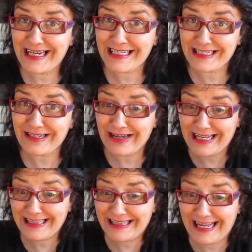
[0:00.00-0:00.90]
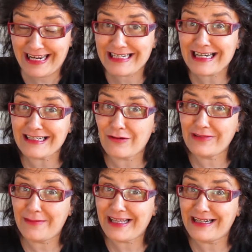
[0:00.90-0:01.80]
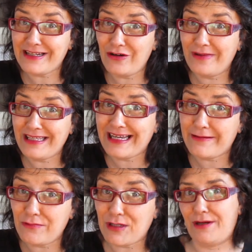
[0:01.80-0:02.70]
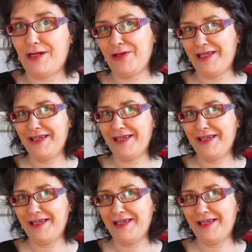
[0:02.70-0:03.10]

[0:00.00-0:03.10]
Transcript: esa segunda mitad del siglo XX que vamos a hablar hoy.